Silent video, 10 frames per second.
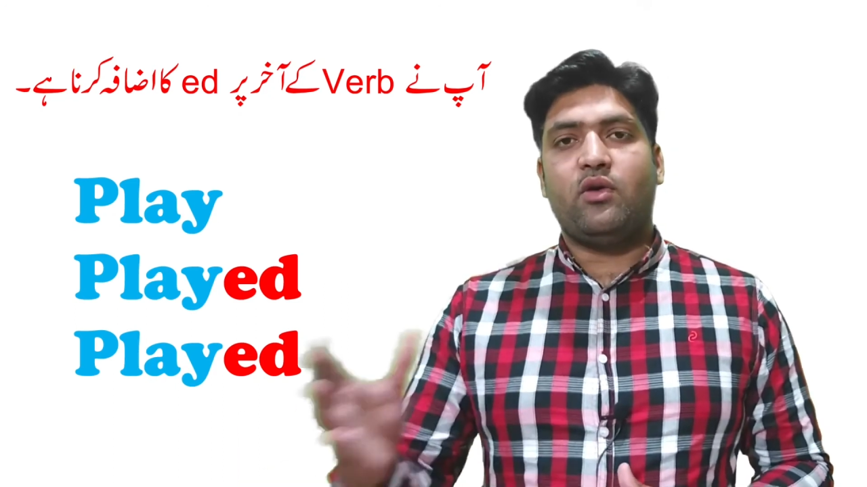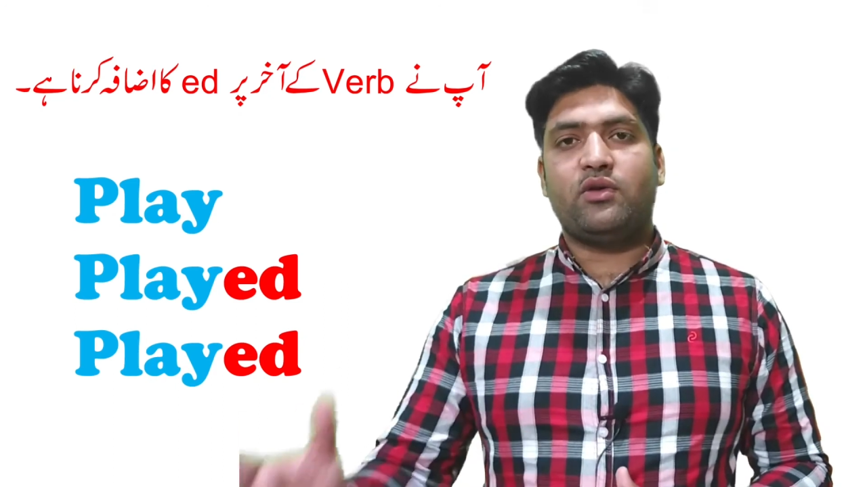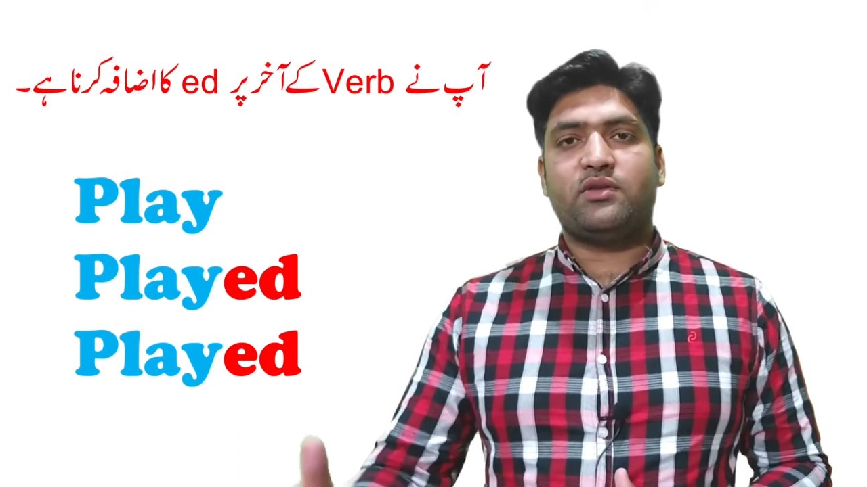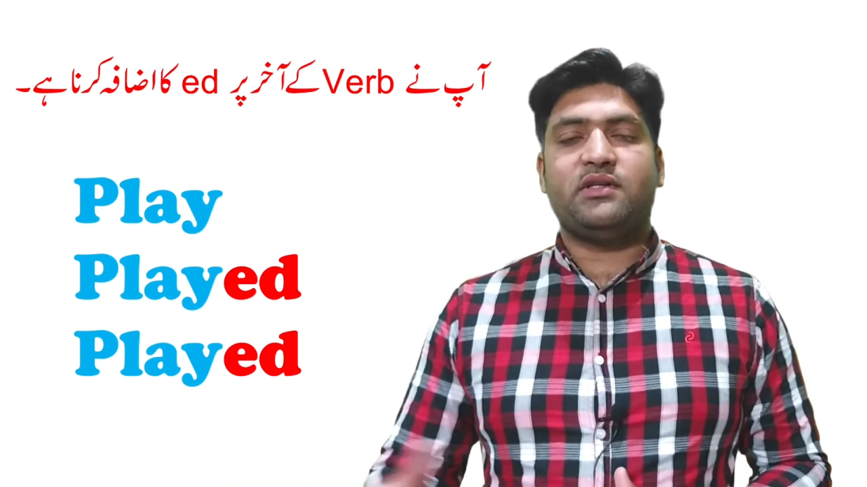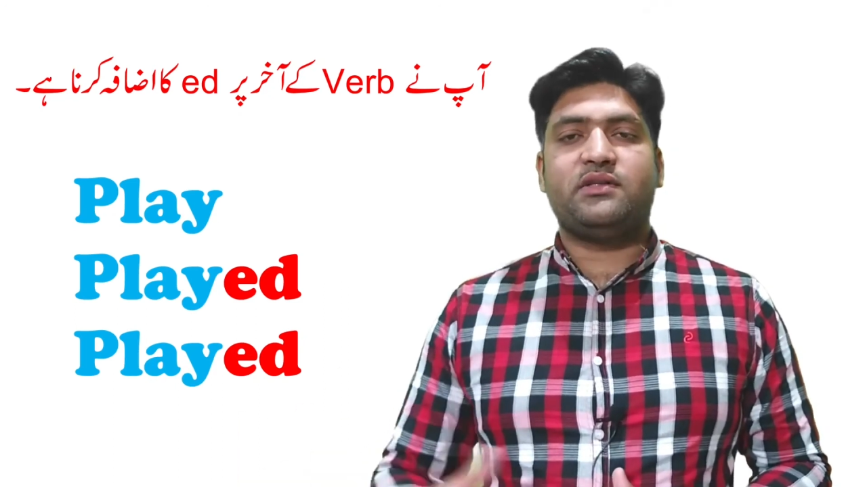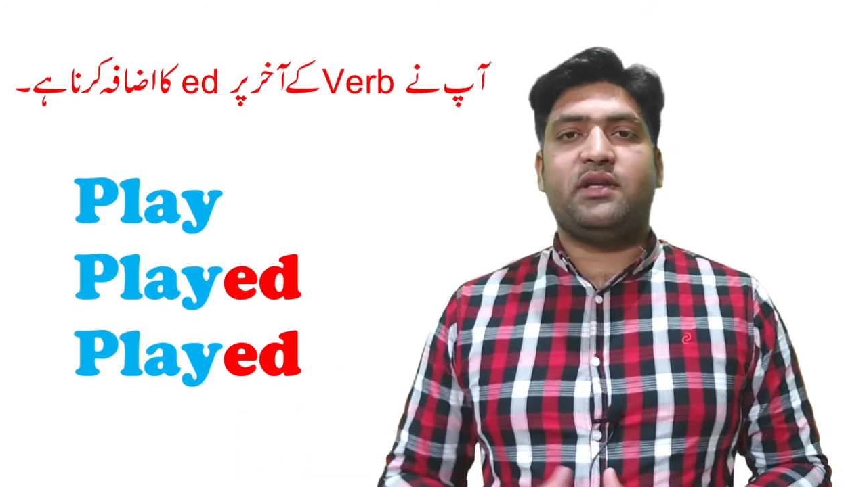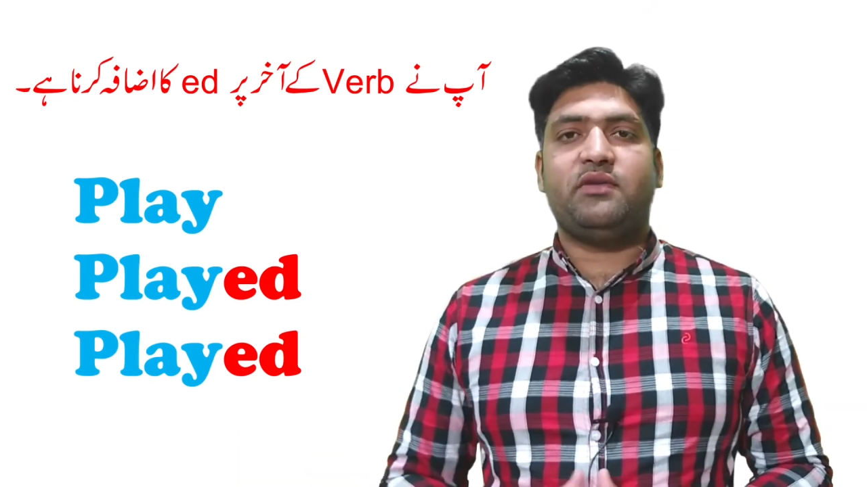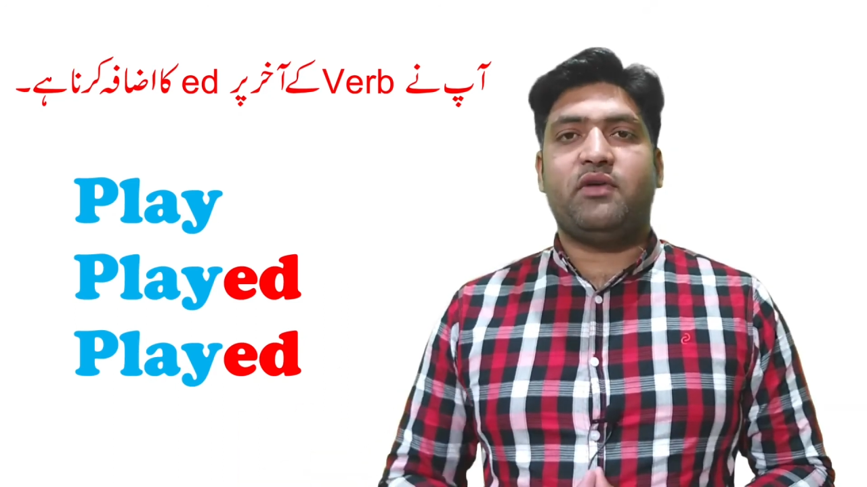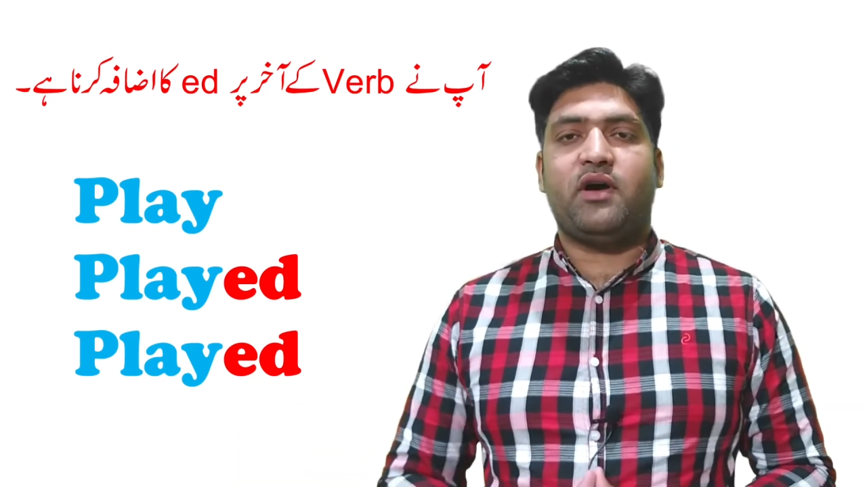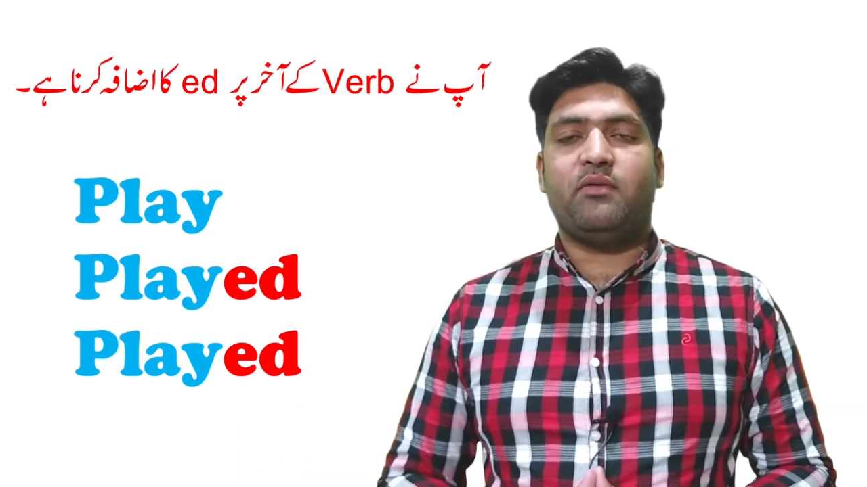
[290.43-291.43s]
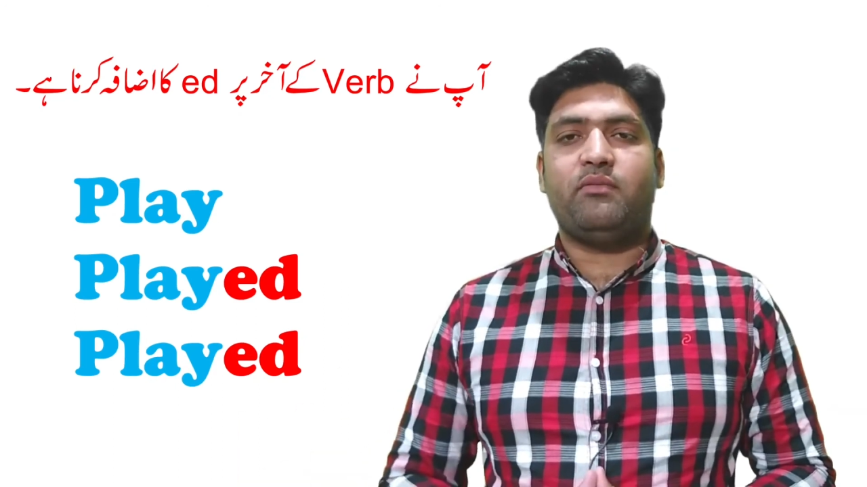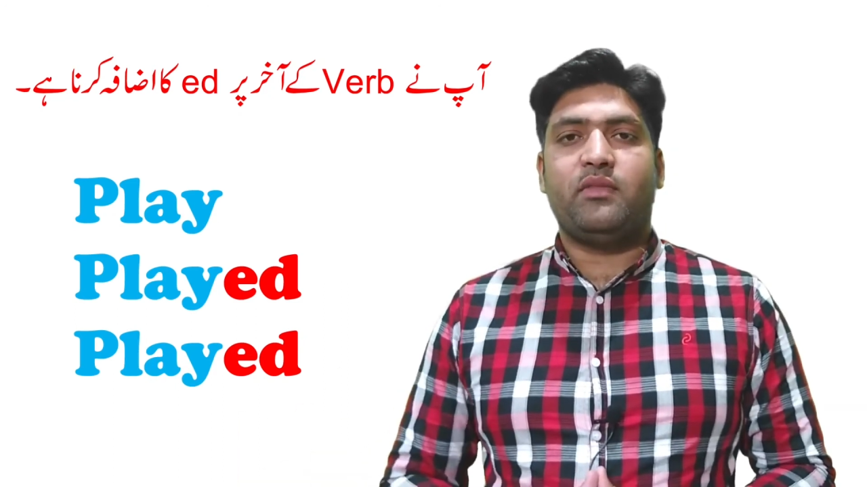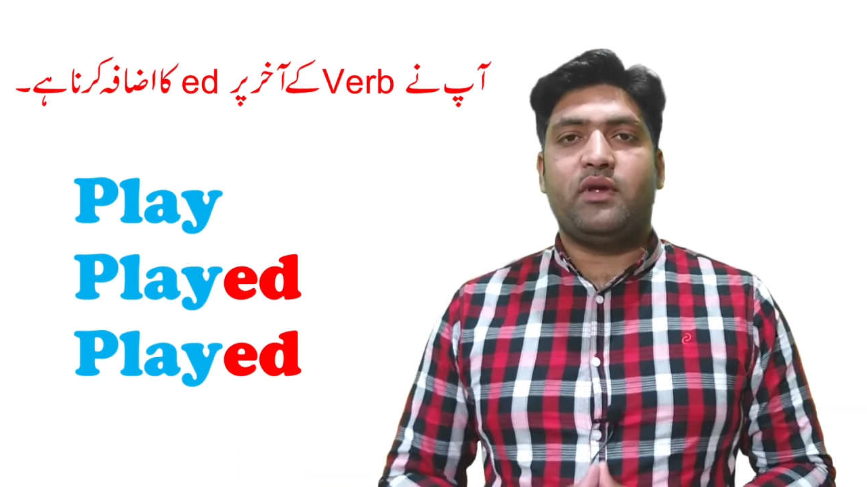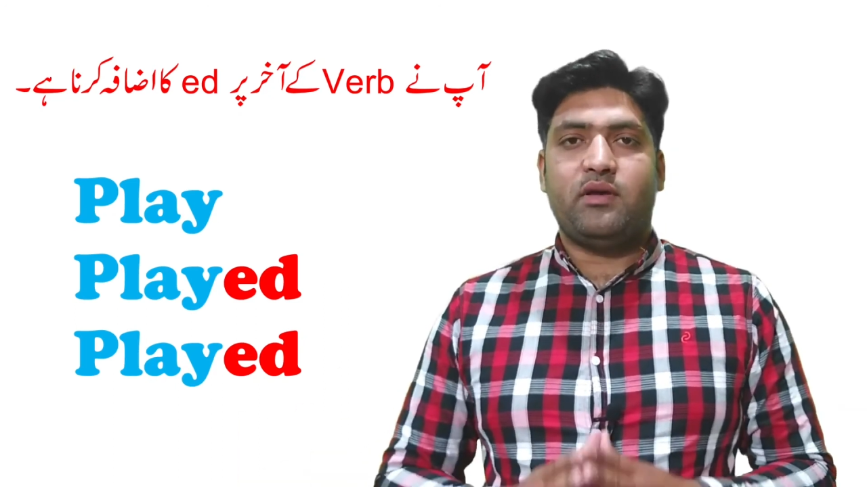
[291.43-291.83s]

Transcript: और तीसरी फार्म